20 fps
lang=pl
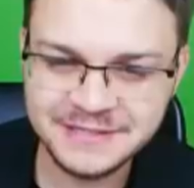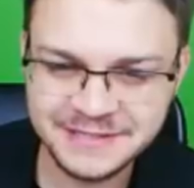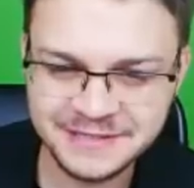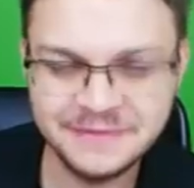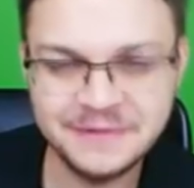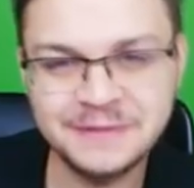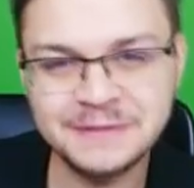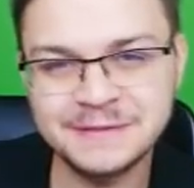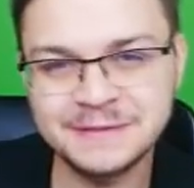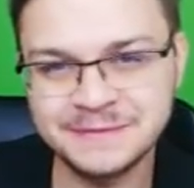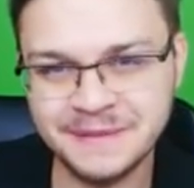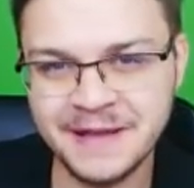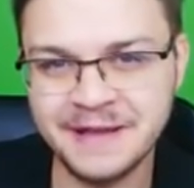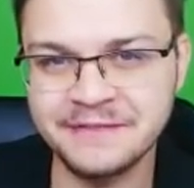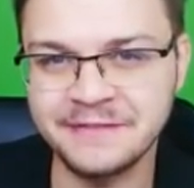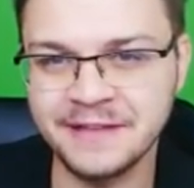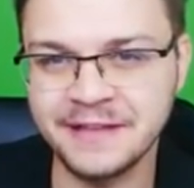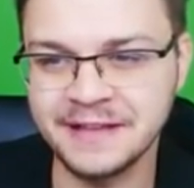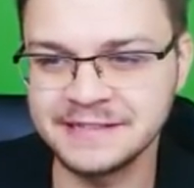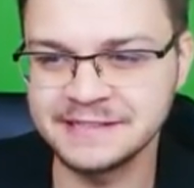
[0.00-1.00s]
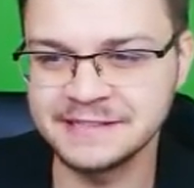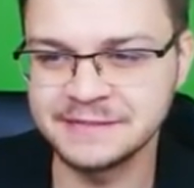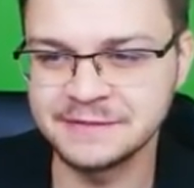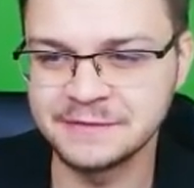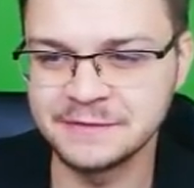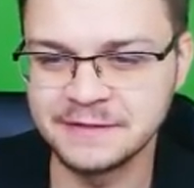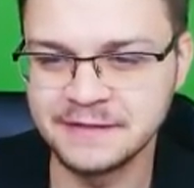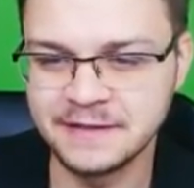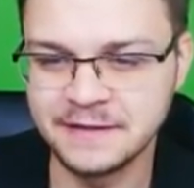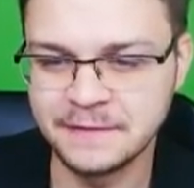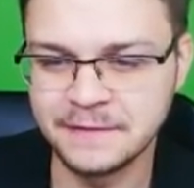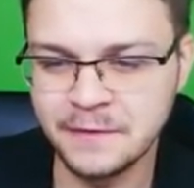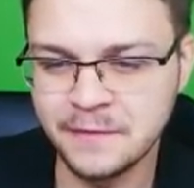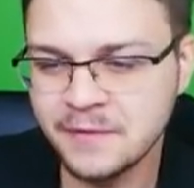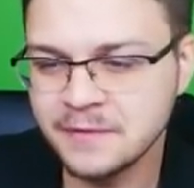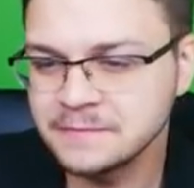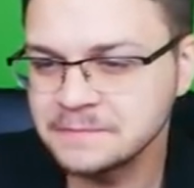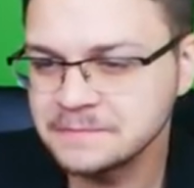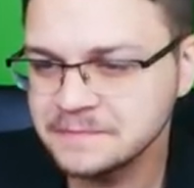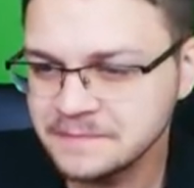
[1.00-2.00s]
o czym rozmawiać. No
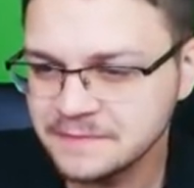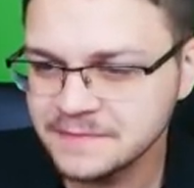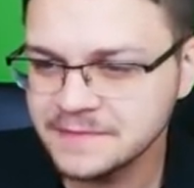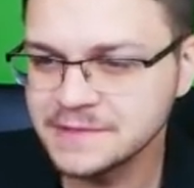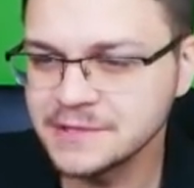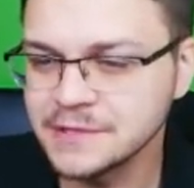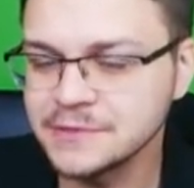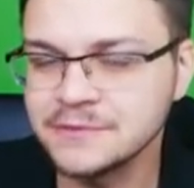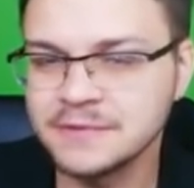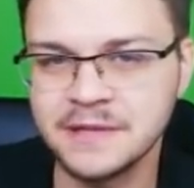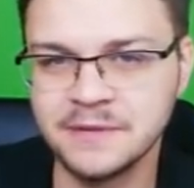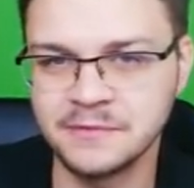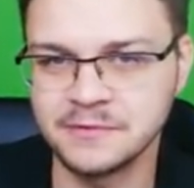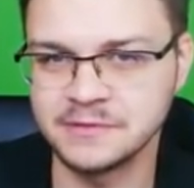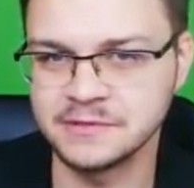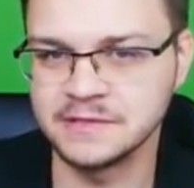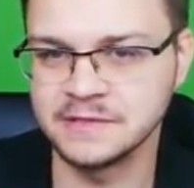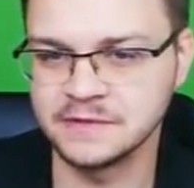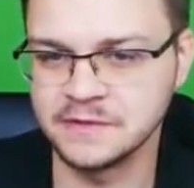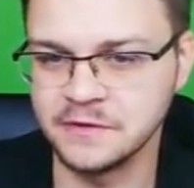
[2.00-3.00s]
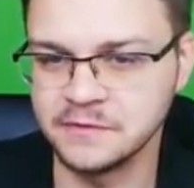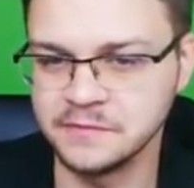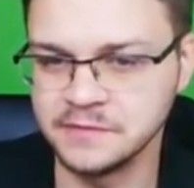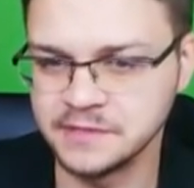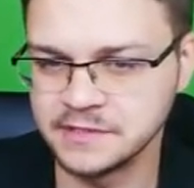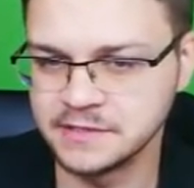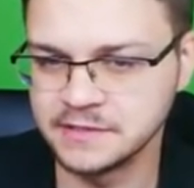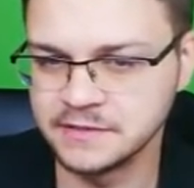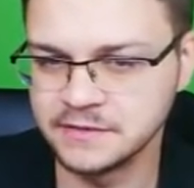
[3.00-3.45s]
bo co tutaj można zrobić?